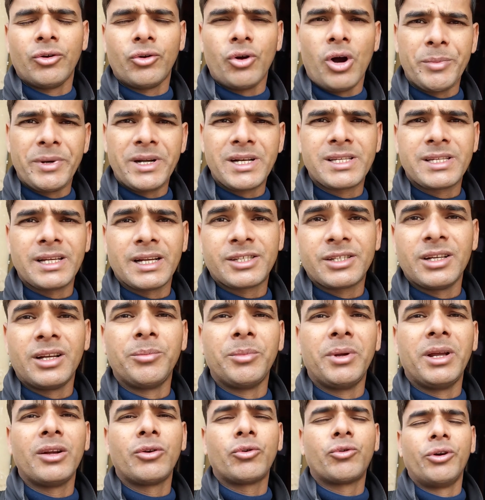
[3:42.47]
कॉमेंट सेक्शन
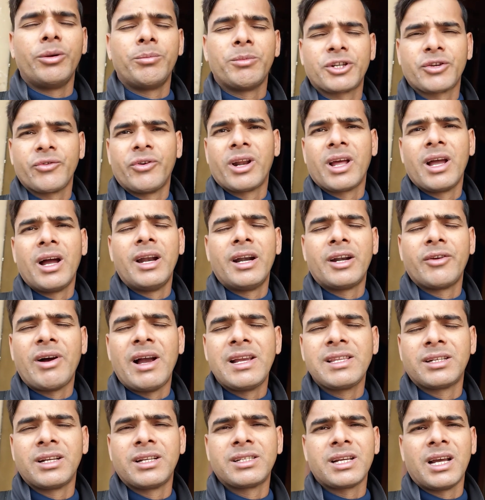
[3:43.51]
में कोई मशवरा
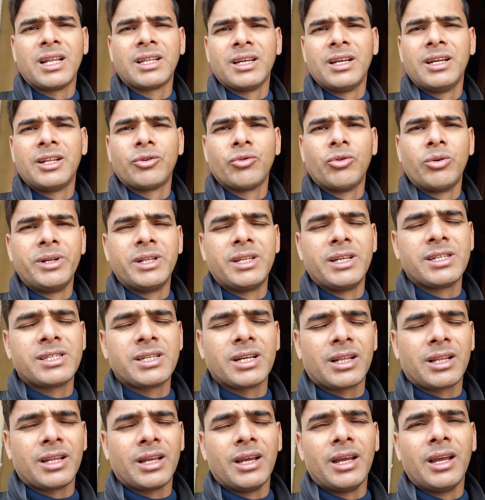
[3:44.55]
एडवाइस देना चाहते हैं तो वो भी दे
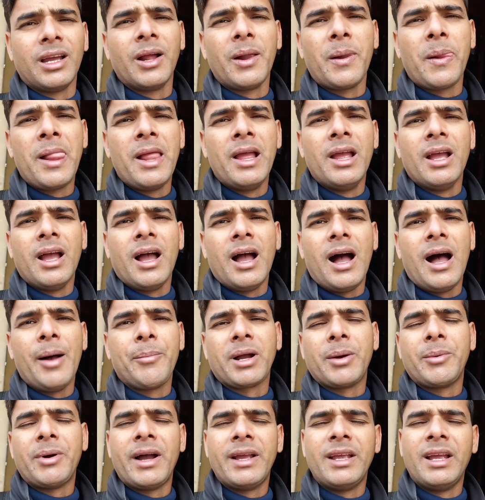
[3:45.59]
सकते हैं
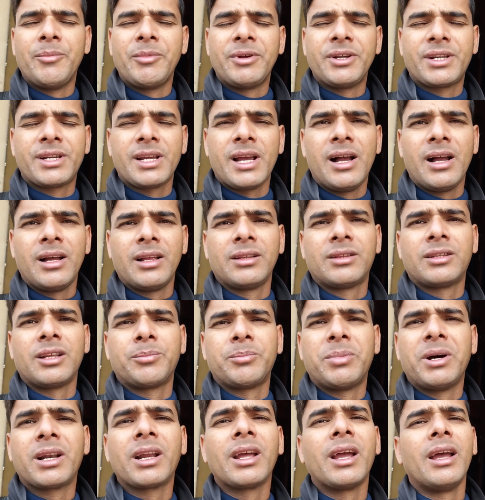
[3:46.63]
आपका भाई हमेशा
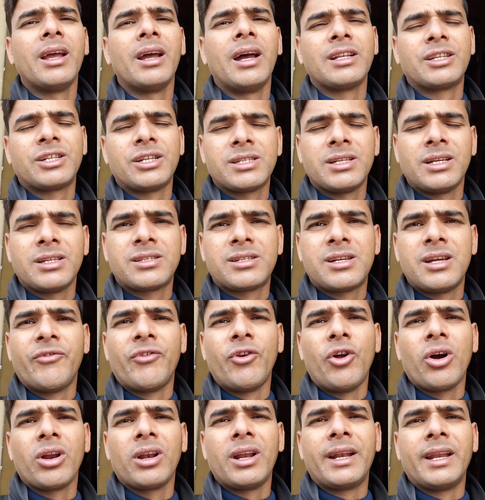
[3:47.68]
तत्पर है अच्छे से अच्छे
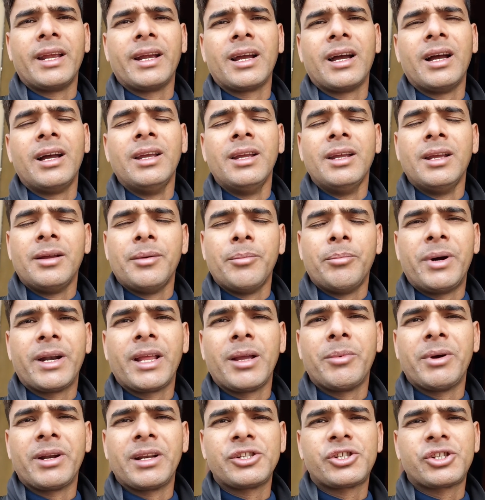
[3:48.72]
ब्लॉग लाने का
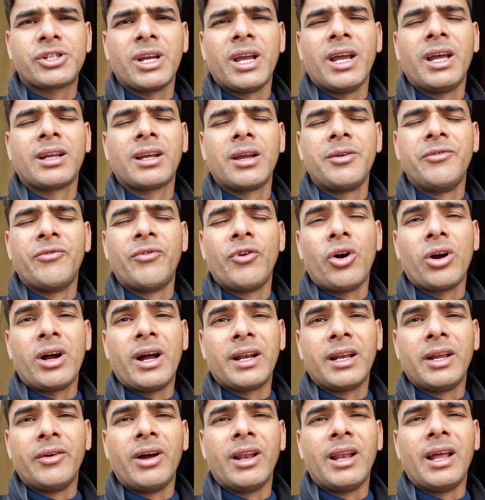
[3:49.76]
बड़े बड़े शहर का भी ब्लॉग
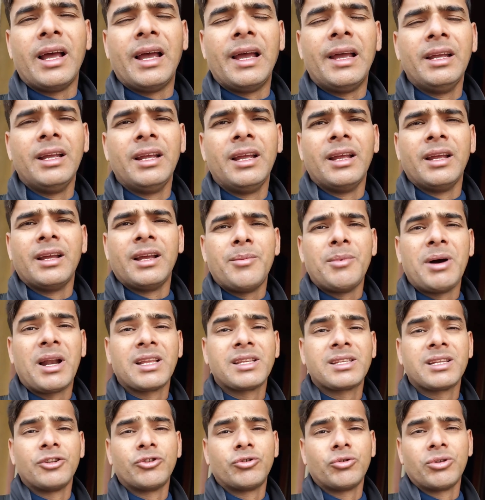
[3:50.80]
आने वाला है हमारे
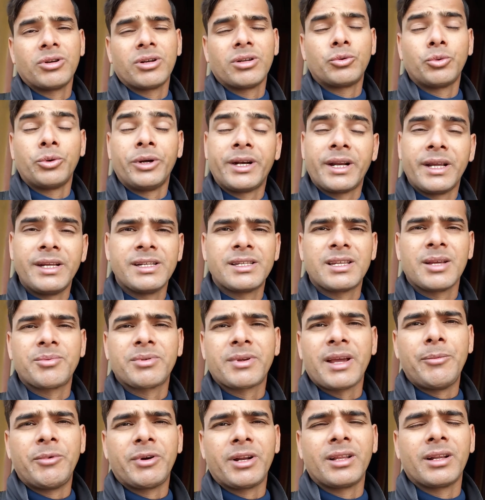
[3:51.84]
साथ जुड़े रहिए
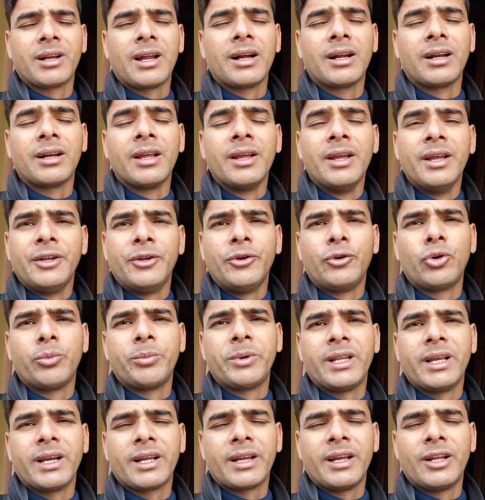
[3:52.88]
सब्सक्राइब बटन लगाकर यूट्यूब
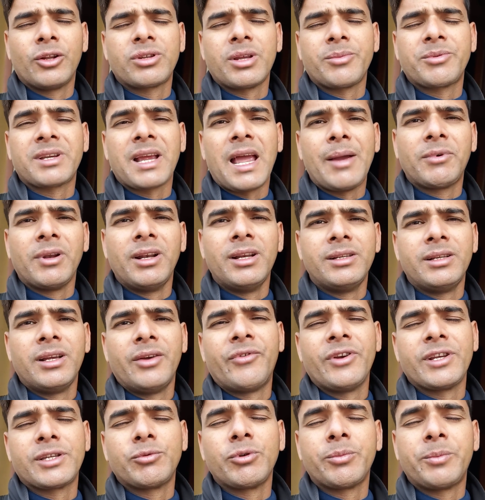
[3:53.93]
पे देख रहे हैं तो सब्सक्राइब कर लीजिए
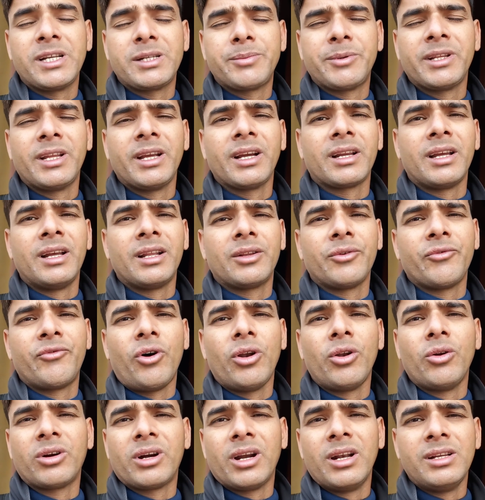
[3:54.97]
फेसबुक पेज पे देख रहे हैं तो
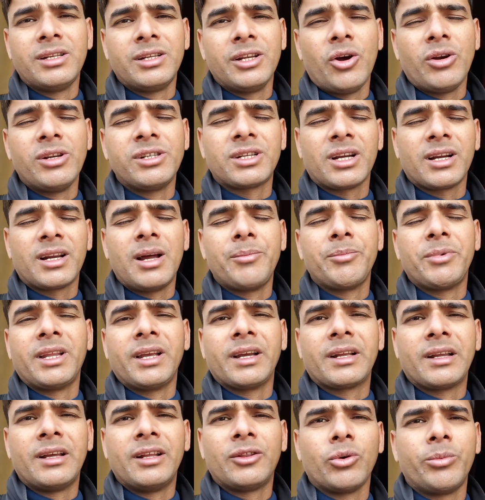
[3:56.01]
फॉलो कर लीजिए और इंस्टाग्राम पे
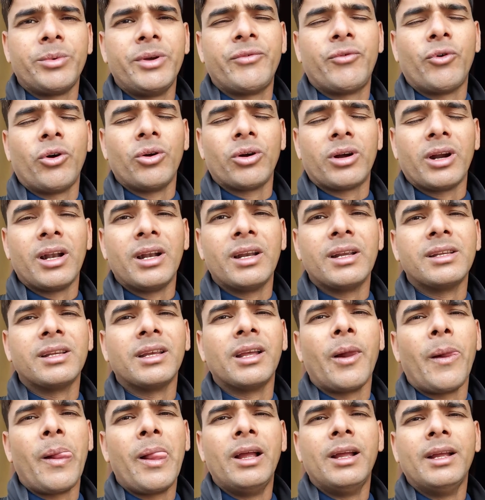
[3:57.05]
देख रहे हैं तो भी फॉलो कर
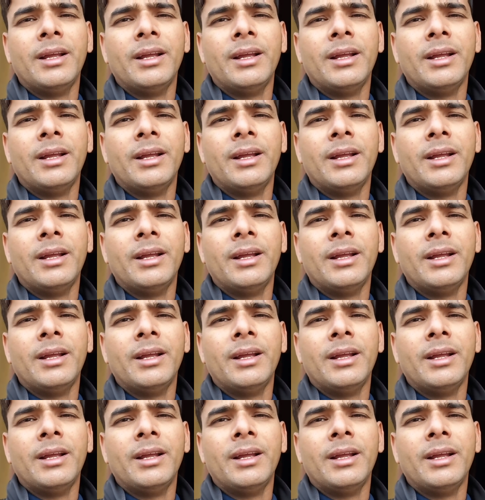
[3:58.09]
लीजिए